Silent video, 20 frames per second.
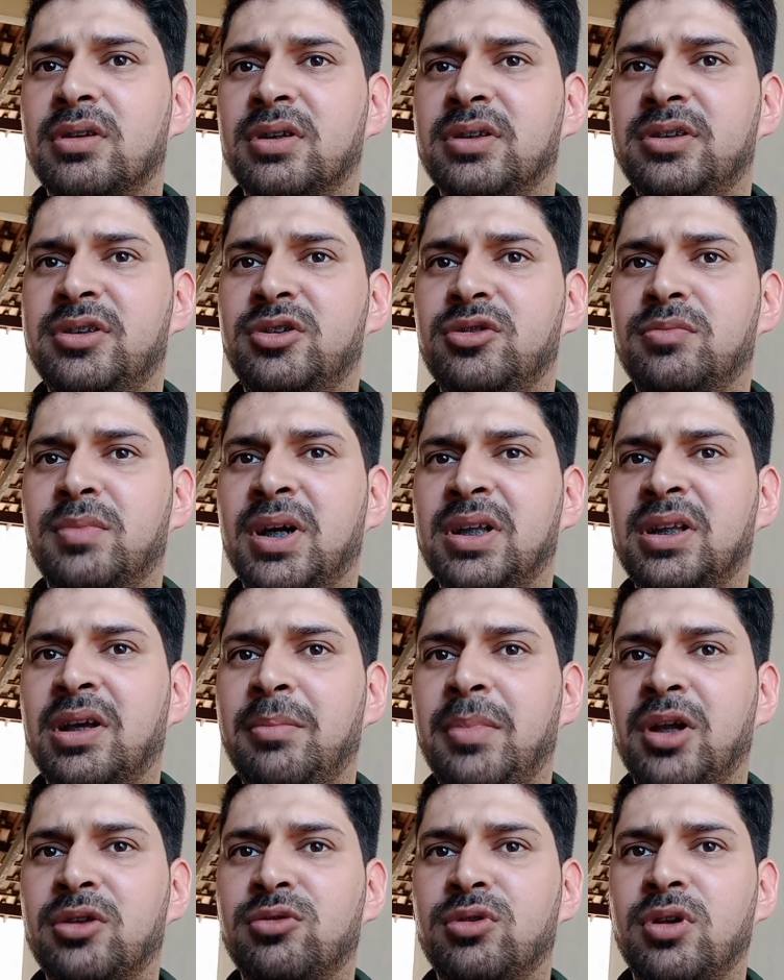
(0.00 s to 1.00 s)
Se o
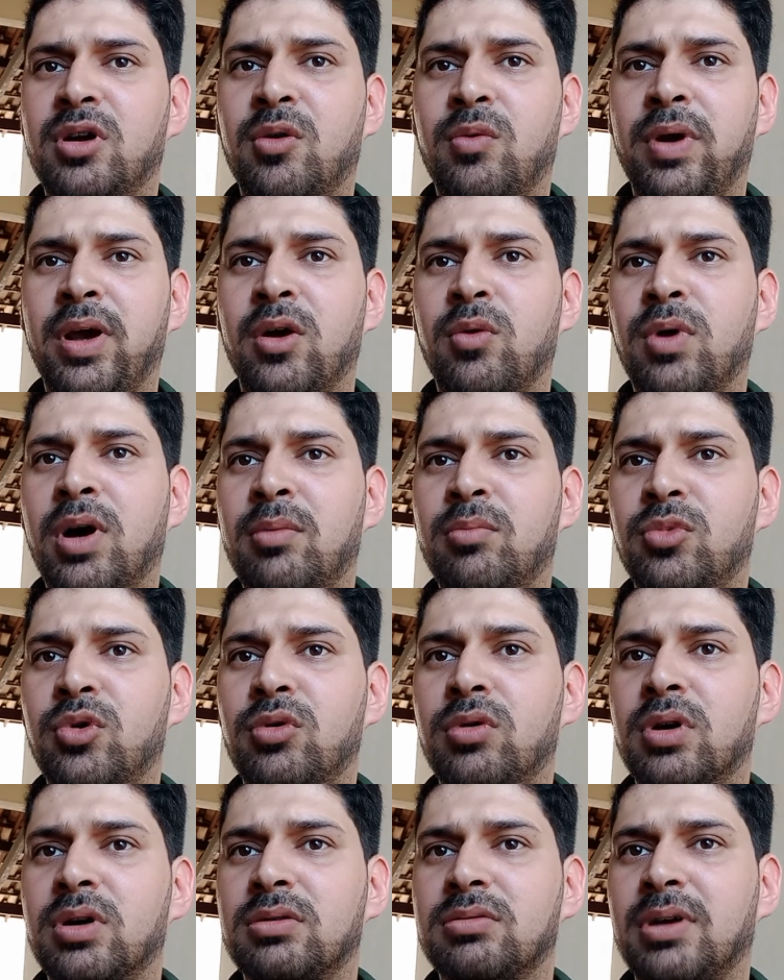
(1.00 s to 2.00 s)
mandamento não é o
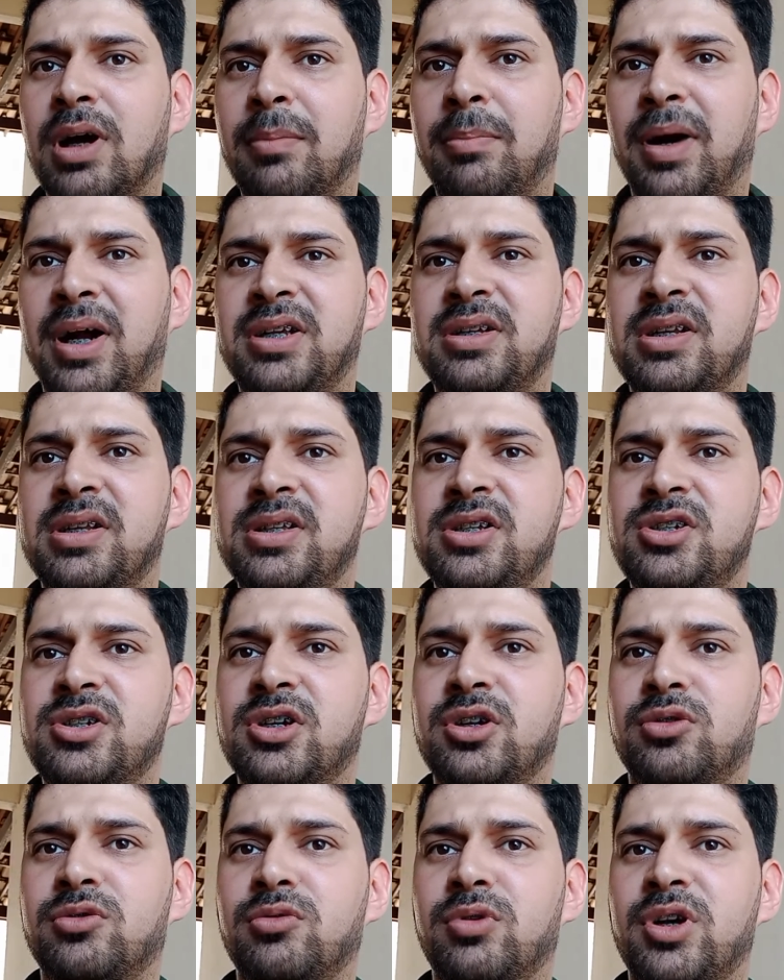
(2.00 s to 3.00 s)
amor, a partir das
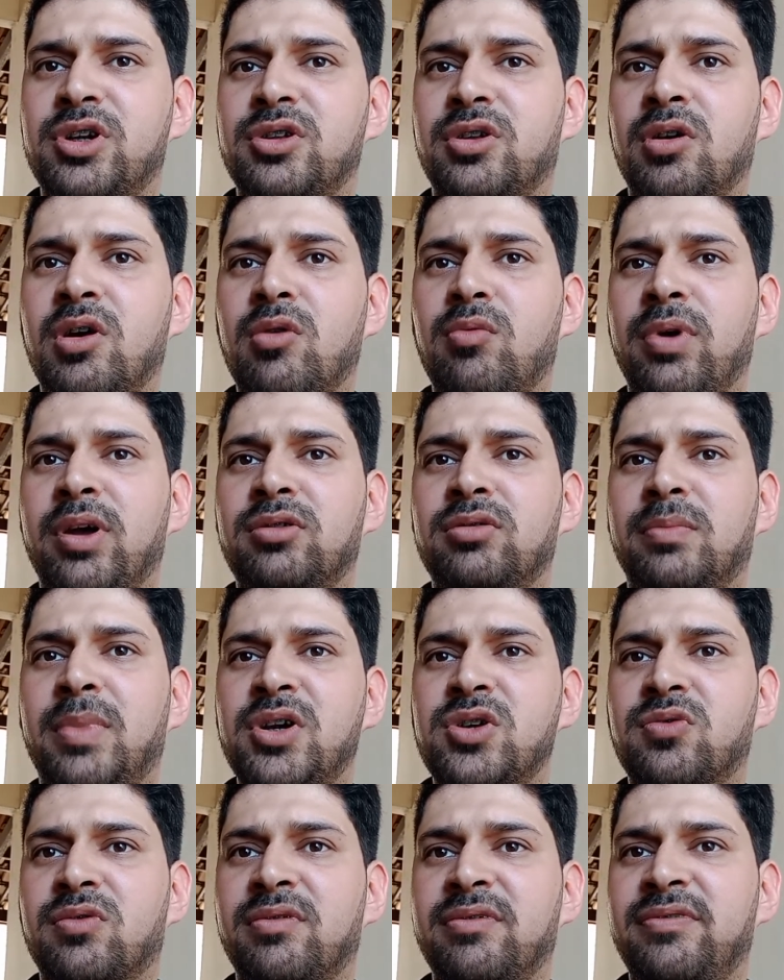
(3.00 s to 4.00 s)
escrituras, não aguento
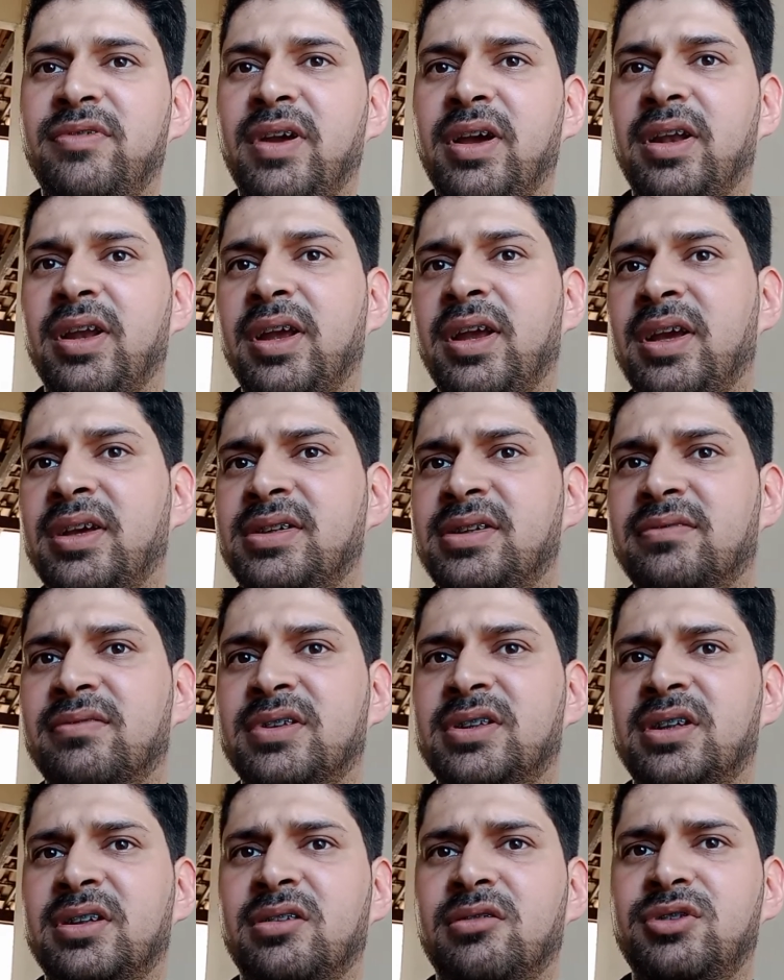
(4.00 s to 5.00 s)
mais conferência,
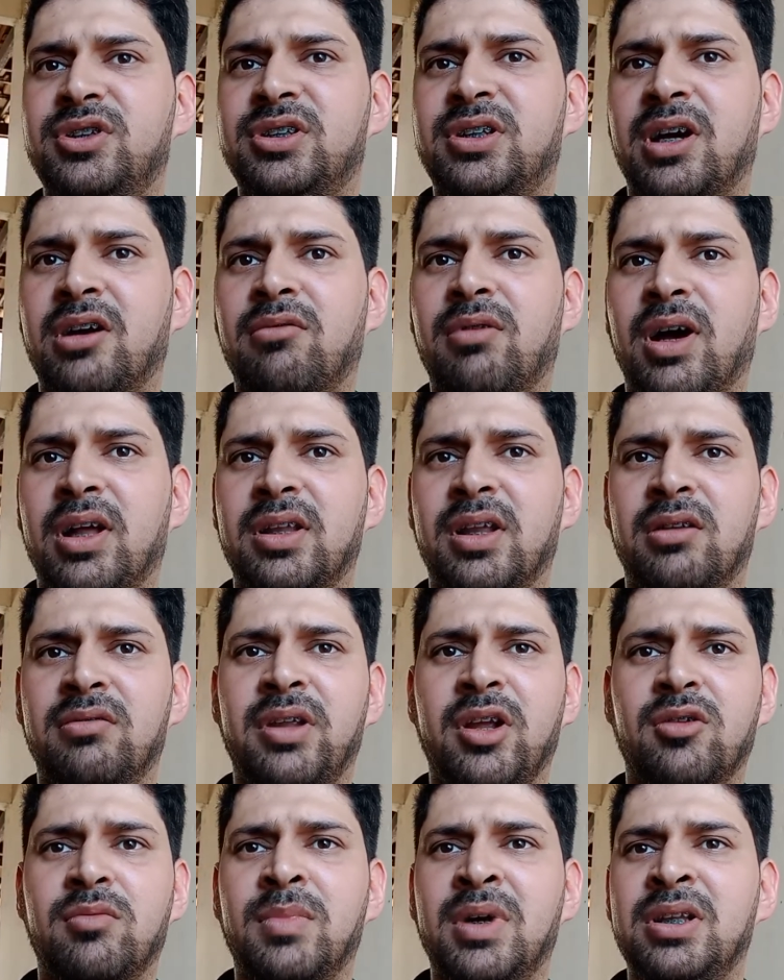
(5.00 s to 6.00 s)
você não está guardando
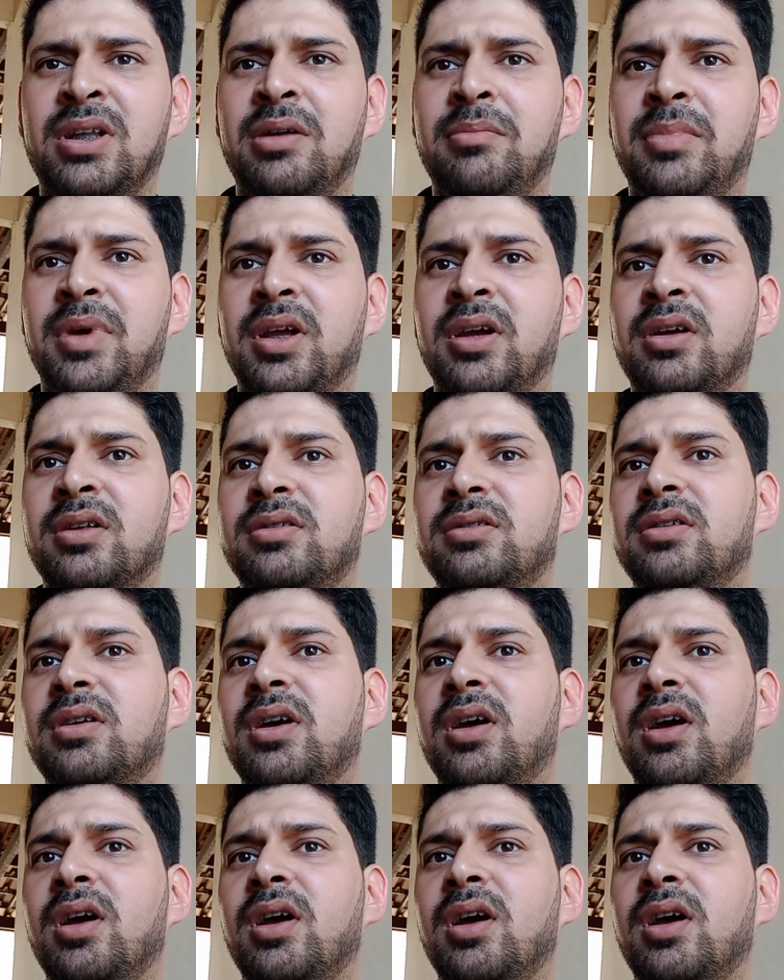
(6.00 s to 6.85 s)
nenhum mandamento.